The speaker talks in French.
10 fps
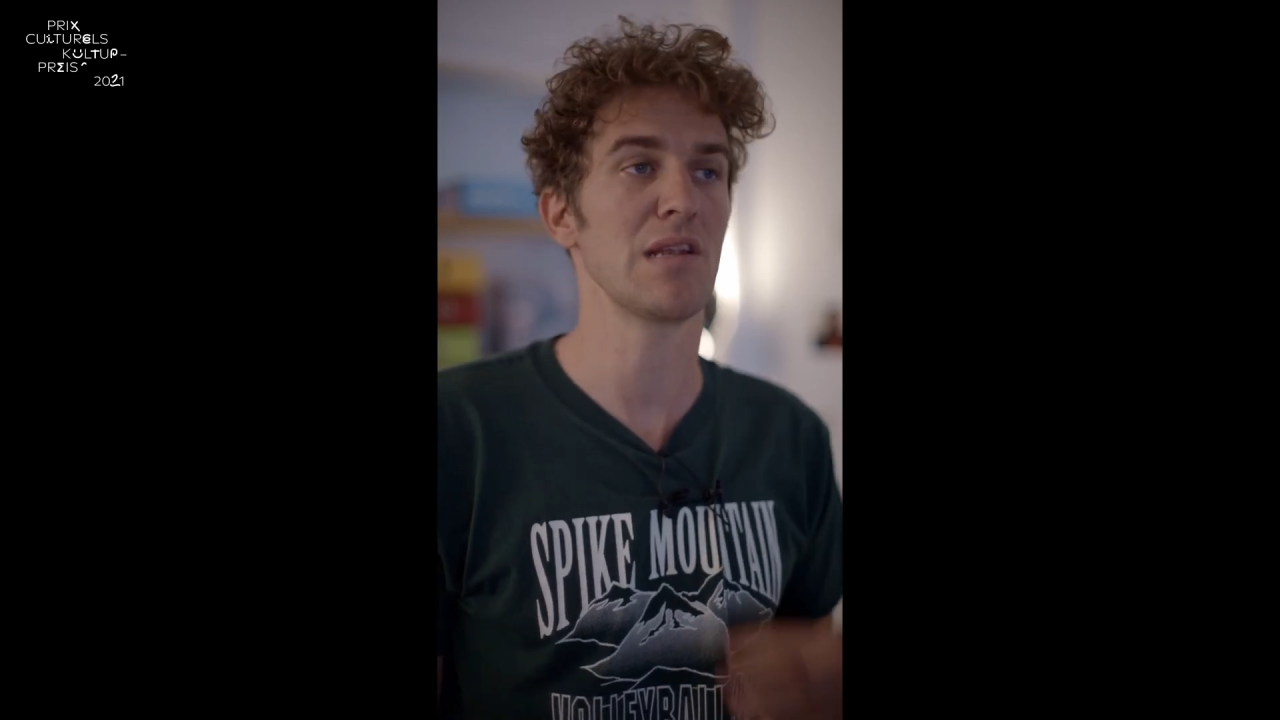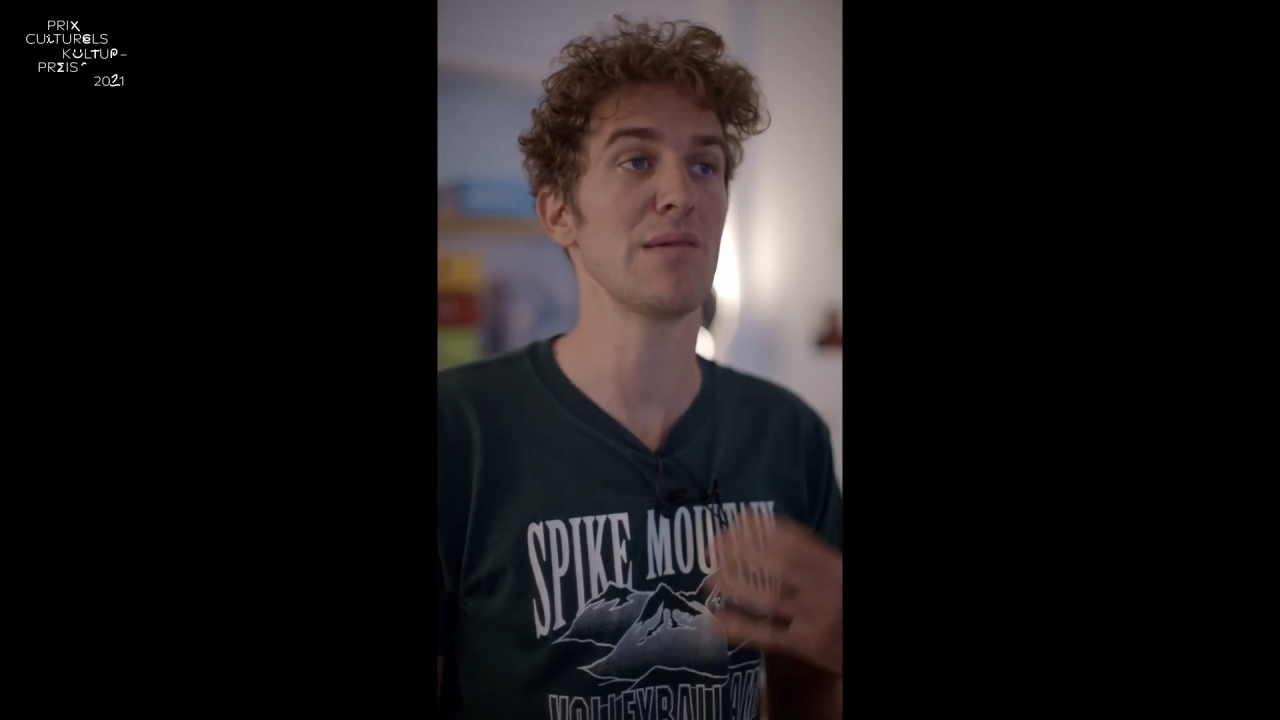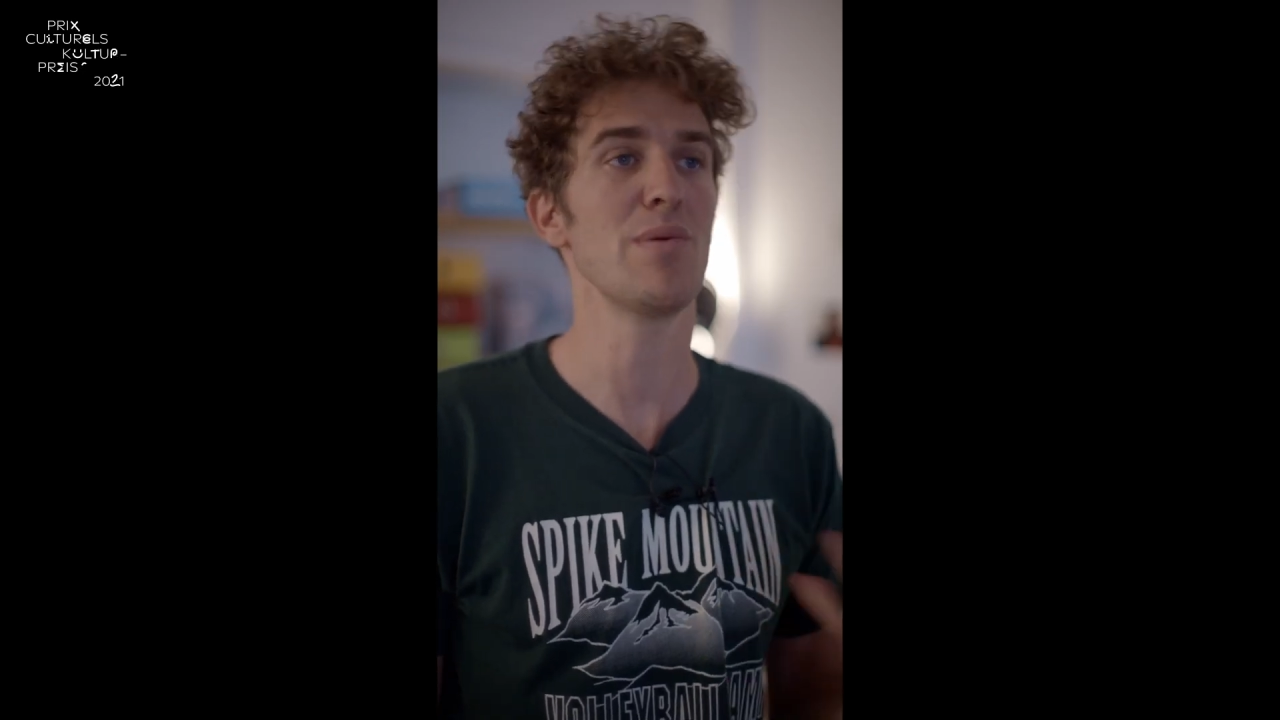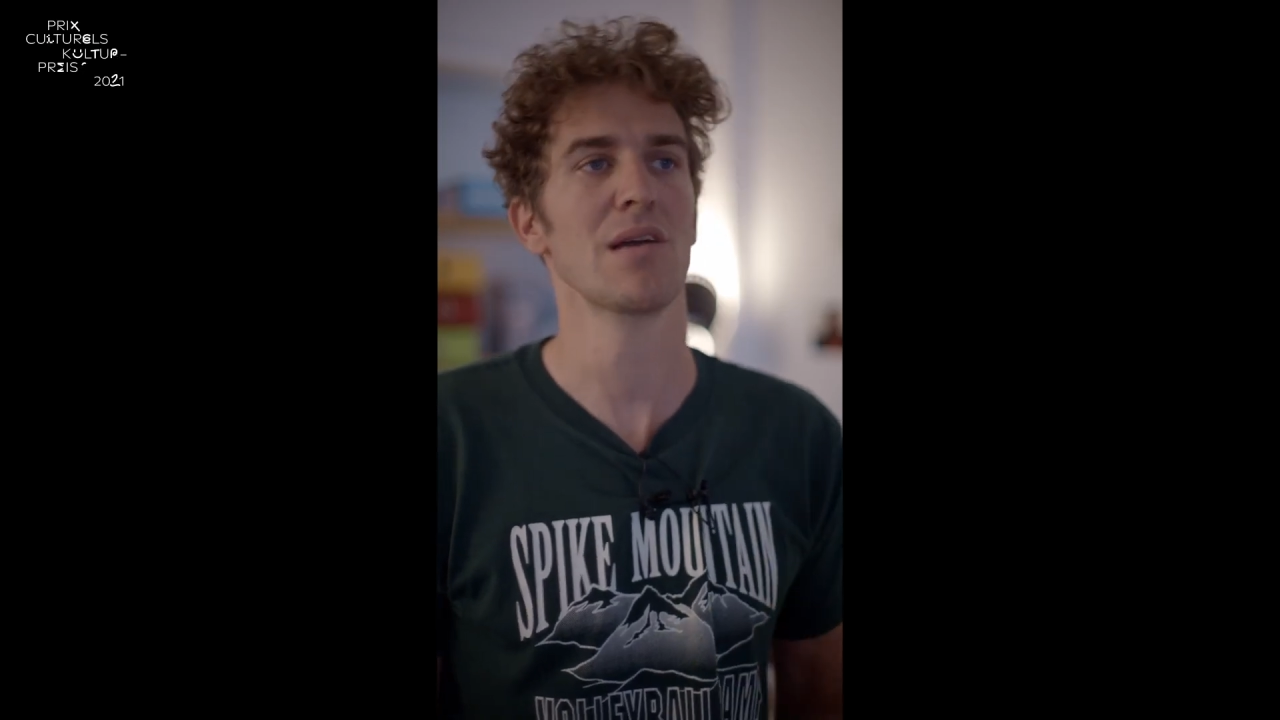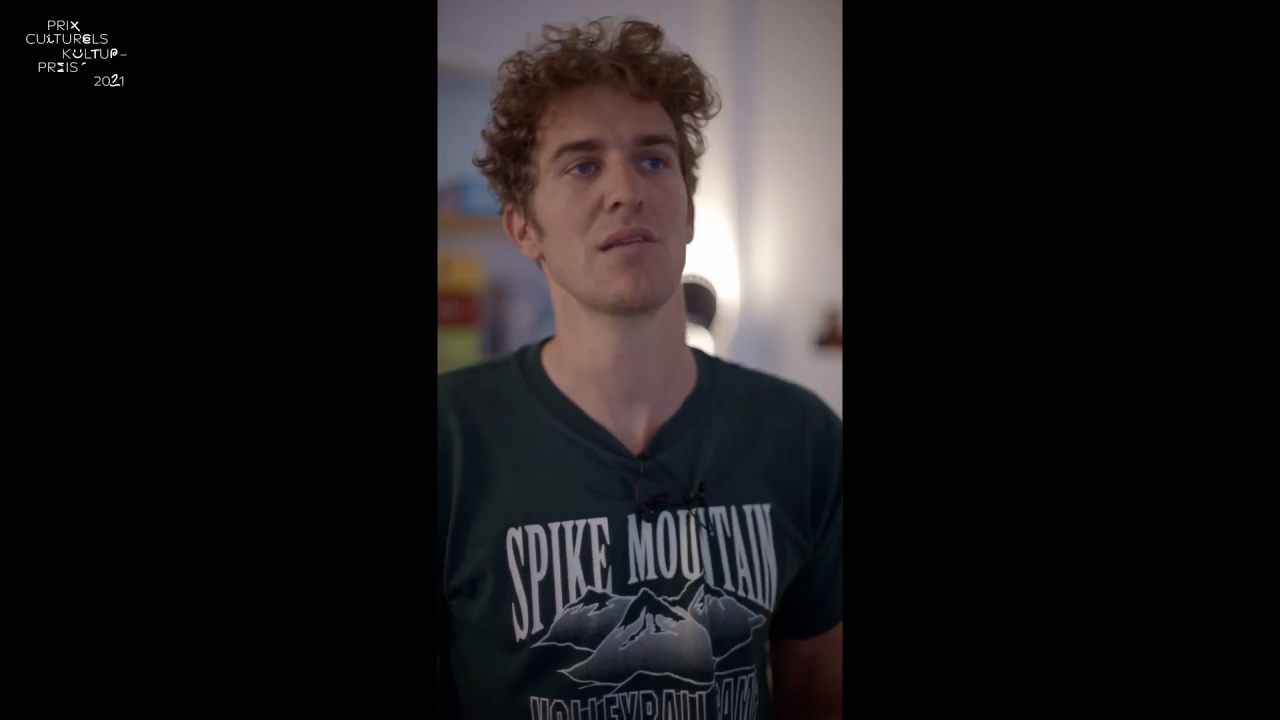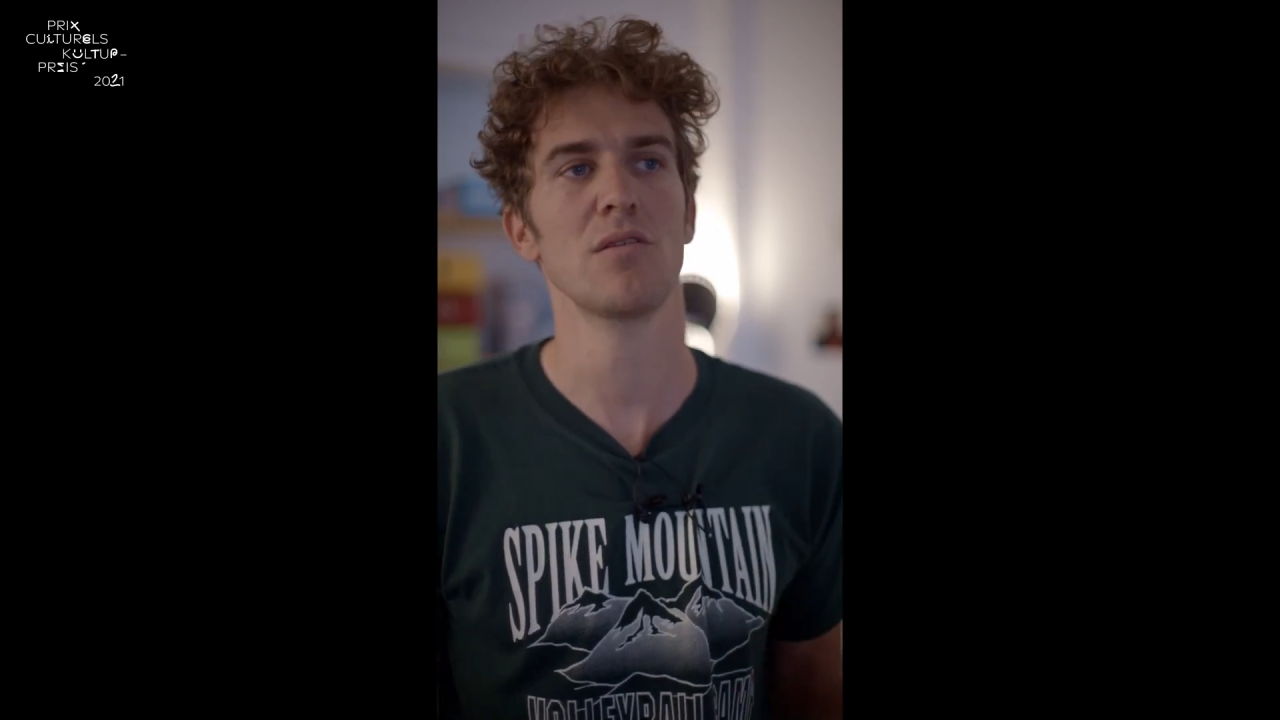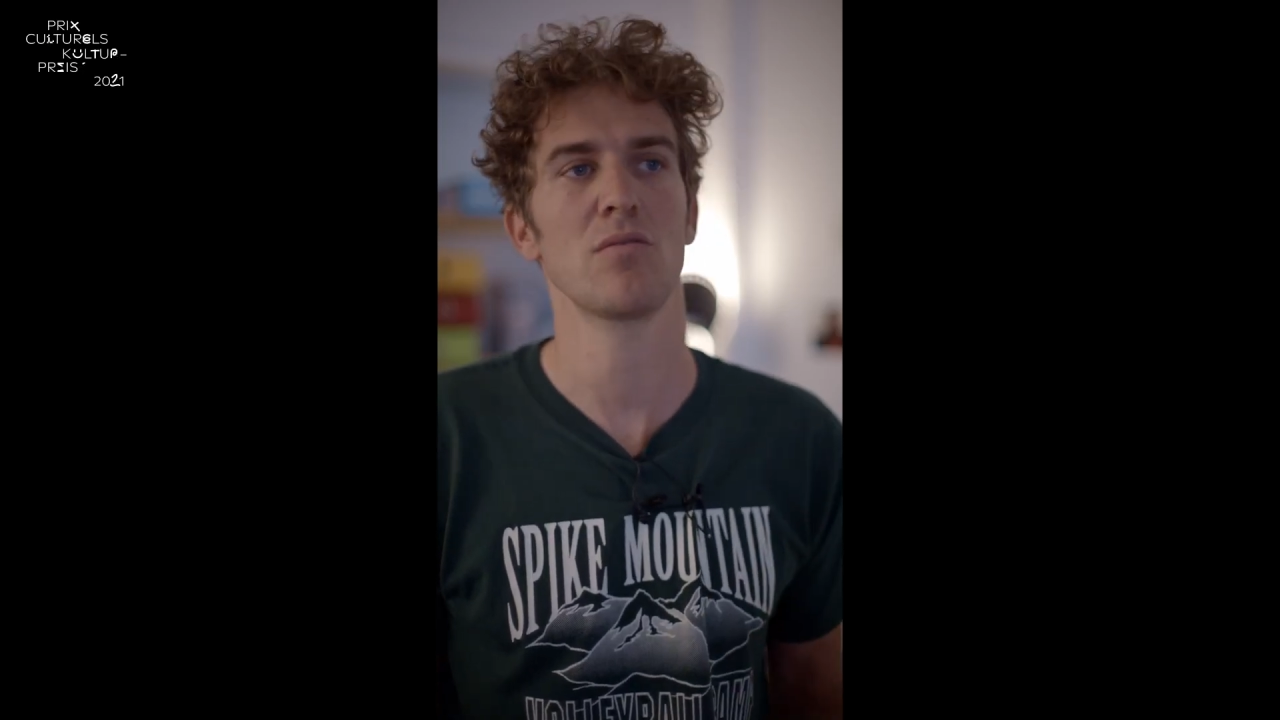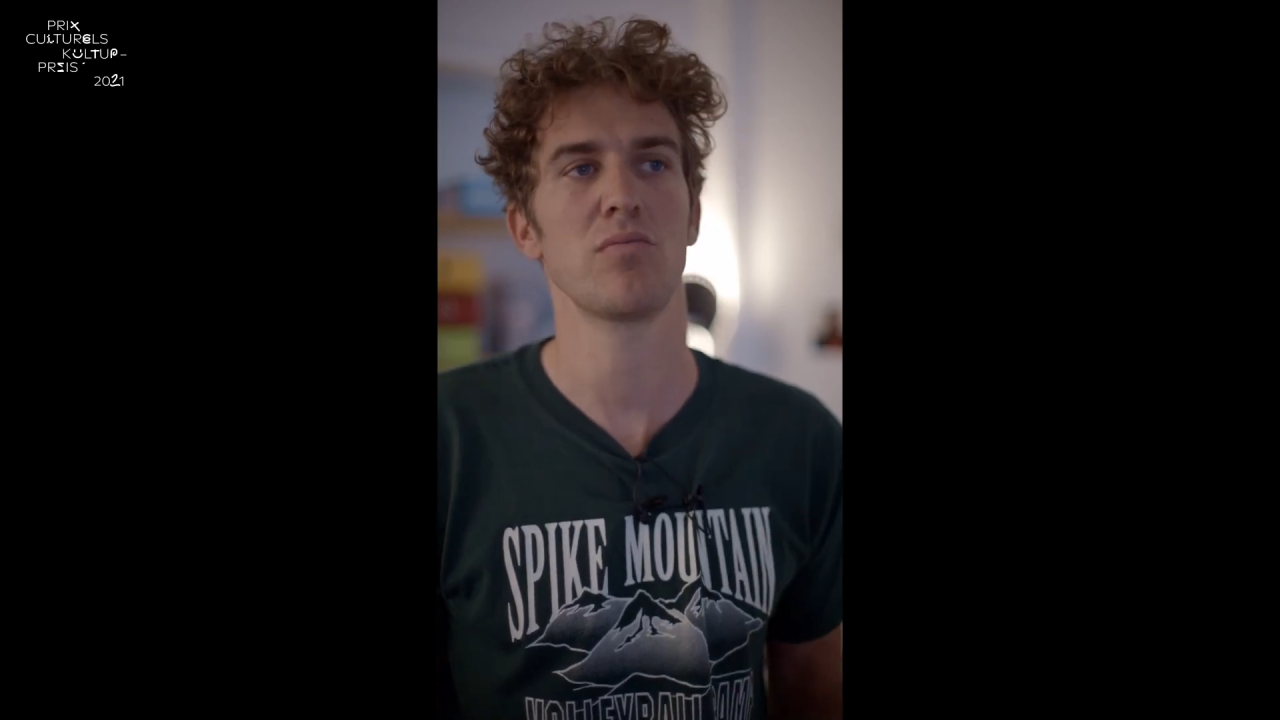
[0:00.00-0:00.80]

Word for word: liberté